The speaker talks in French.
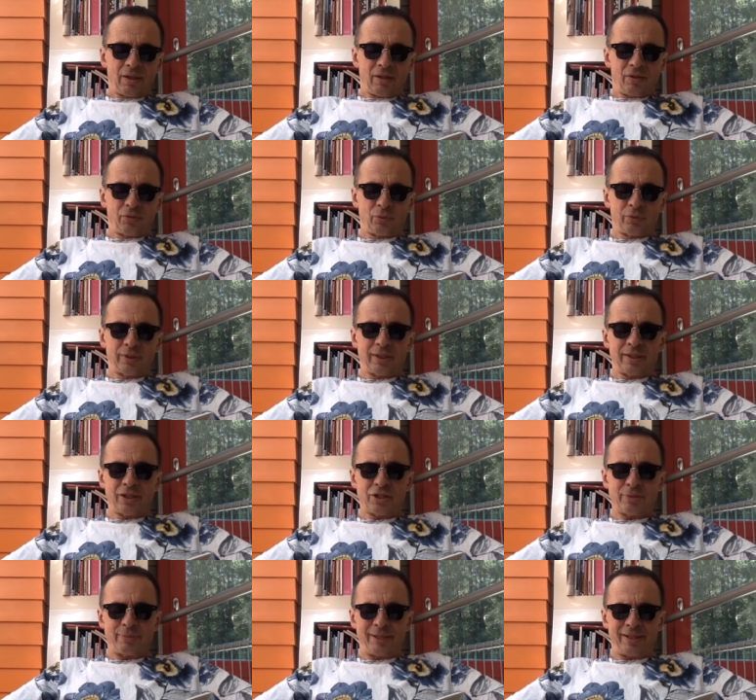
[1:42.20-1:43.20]
son
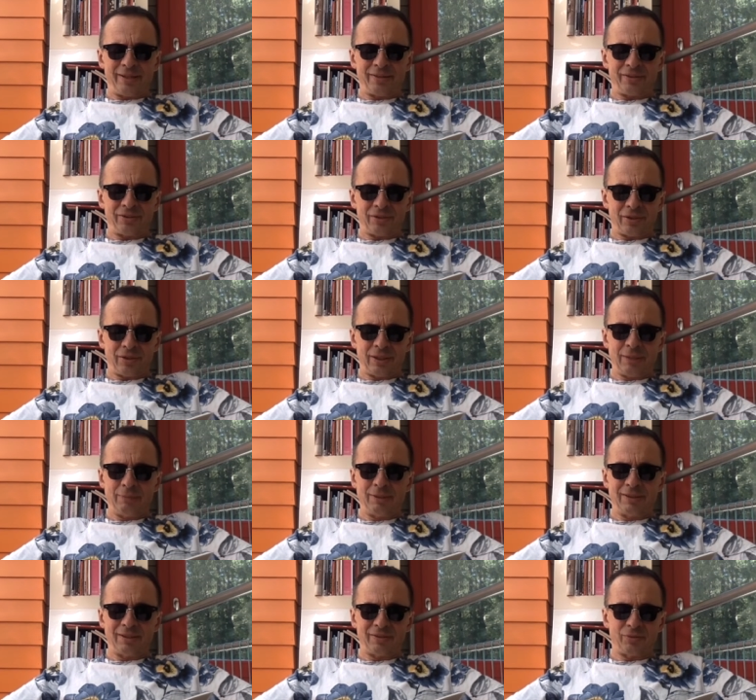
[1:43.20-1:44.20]
carrelage beige,
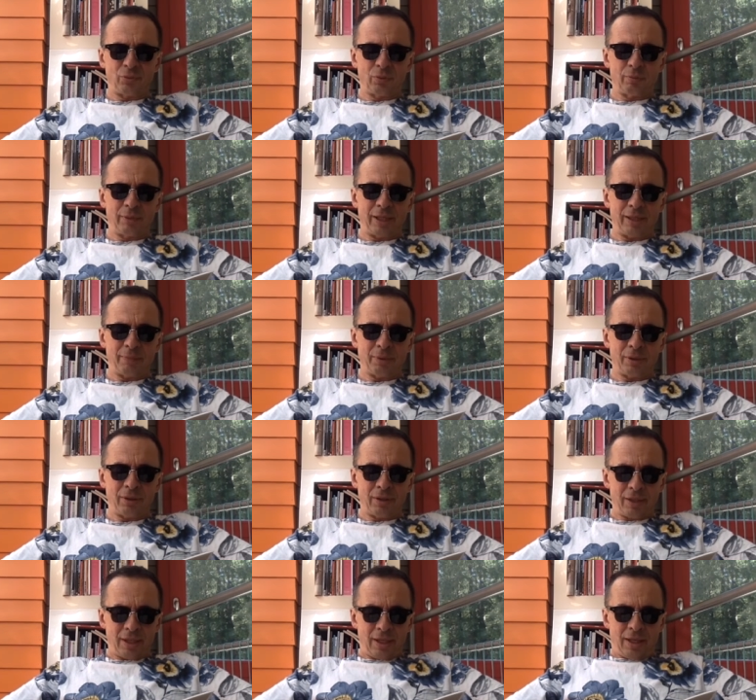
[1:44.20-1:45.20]
imitation marbre,
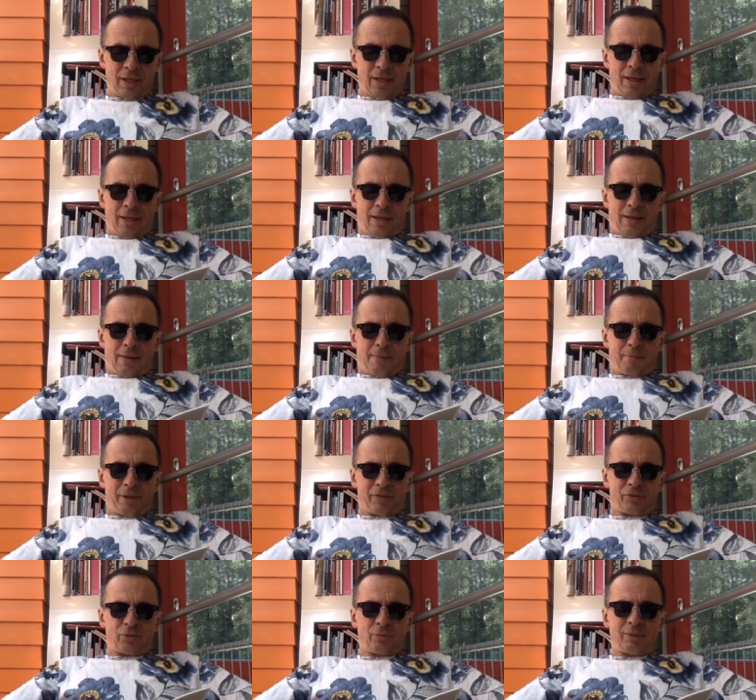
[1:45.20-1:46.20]

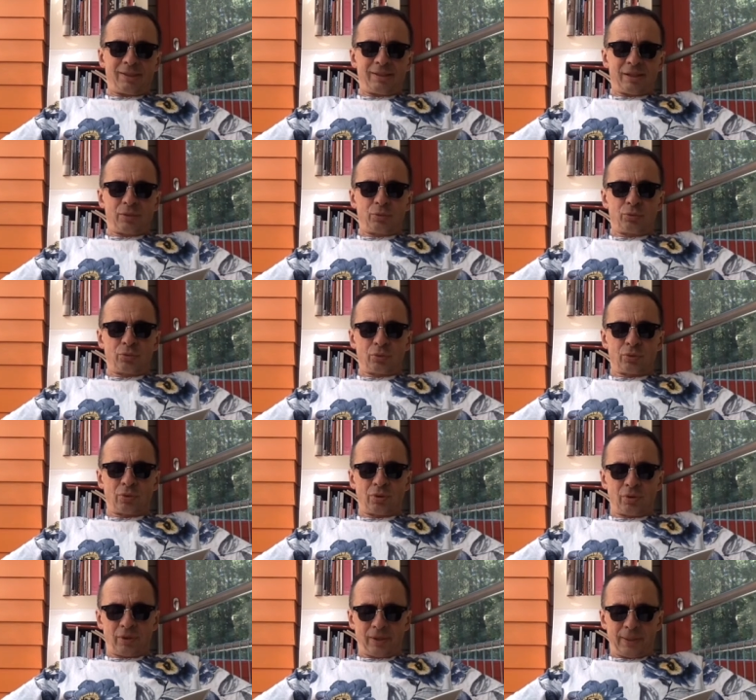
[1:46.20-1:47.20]
parsemé d'inclusions
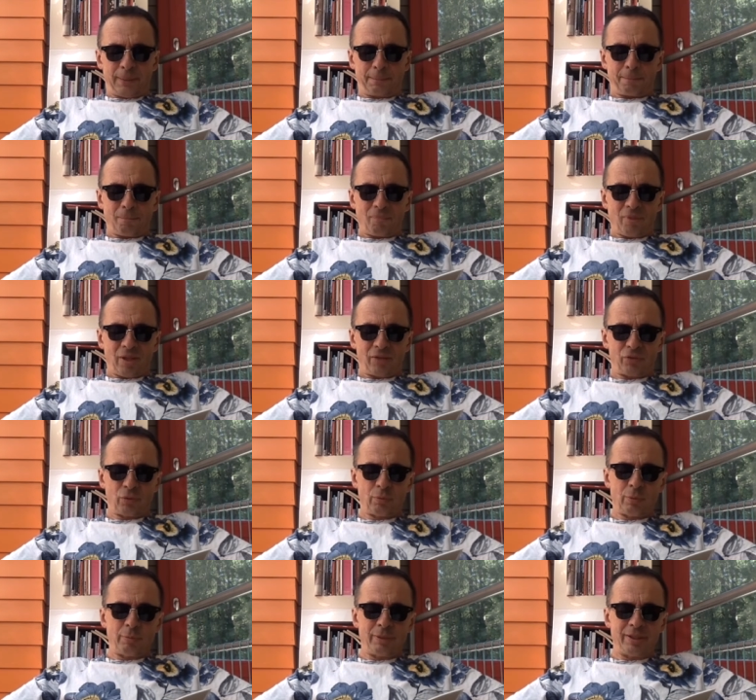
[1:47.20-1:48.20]
colorées, son
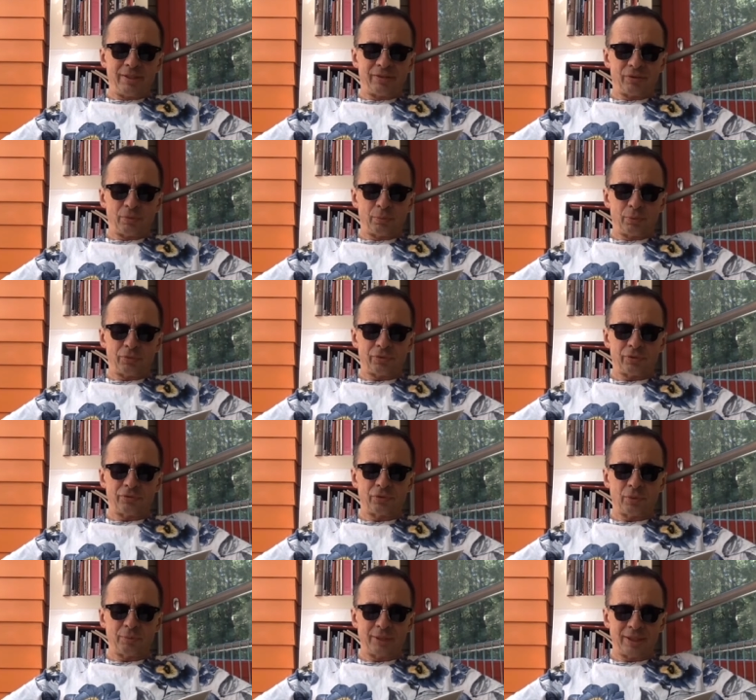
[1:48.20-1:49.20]
mobilier 100%
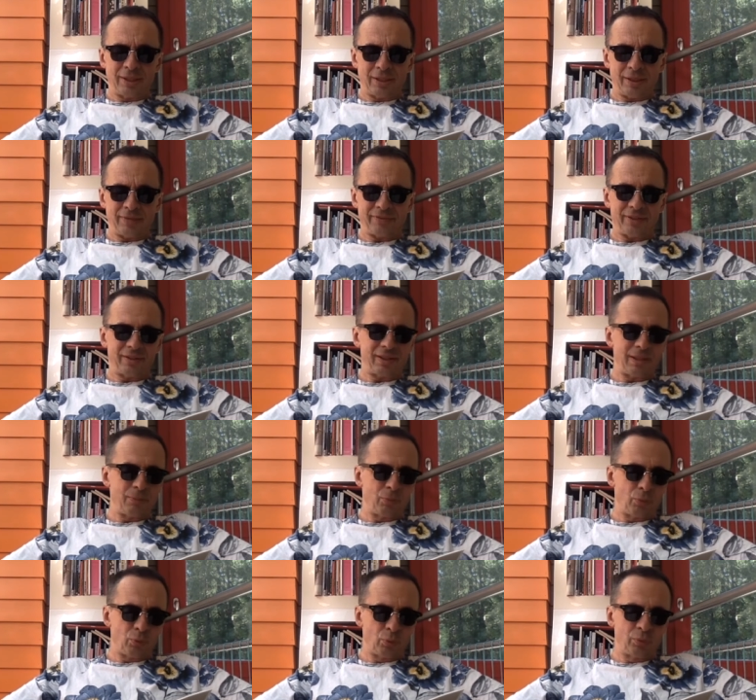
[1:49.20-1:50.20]
formica, sa table
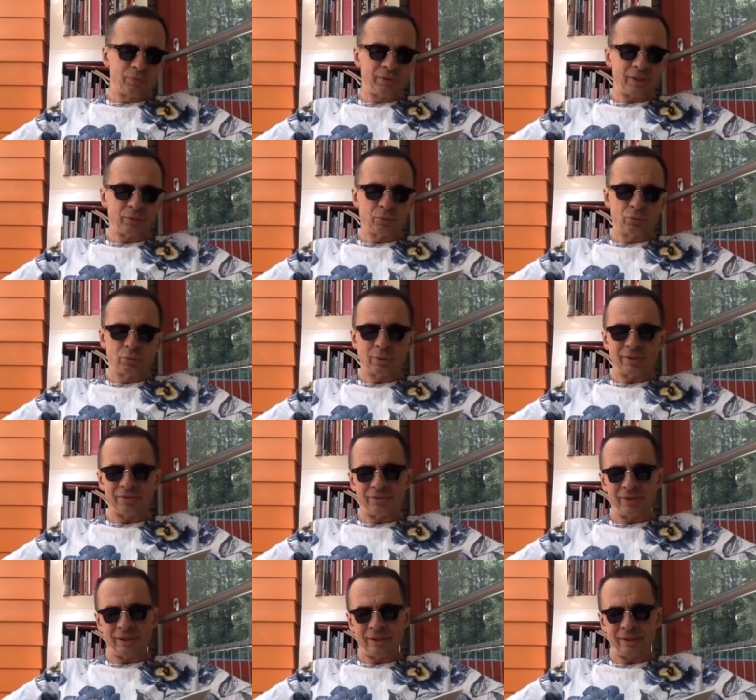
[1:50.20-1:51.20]
recouverte d'une toile
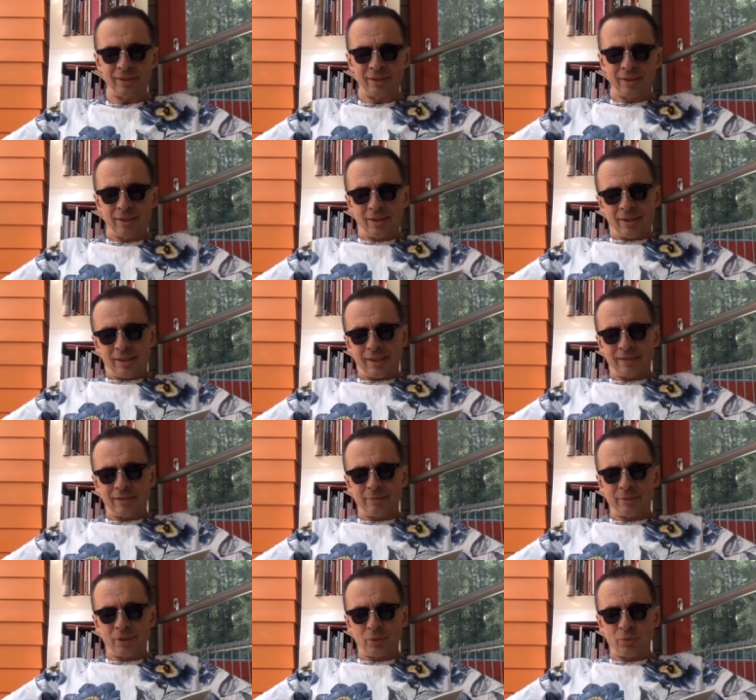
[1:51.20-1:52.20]
cirée à
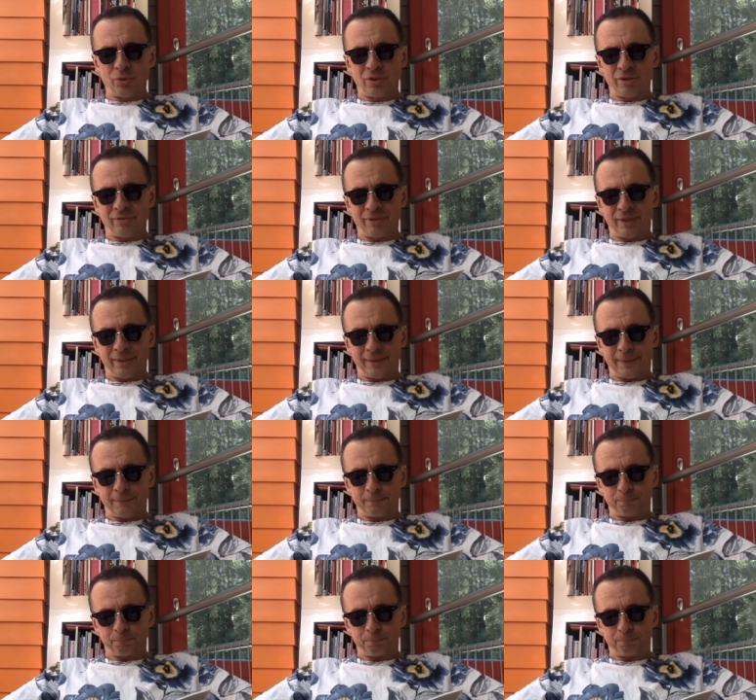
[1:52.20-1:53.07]
damier rouge et vert.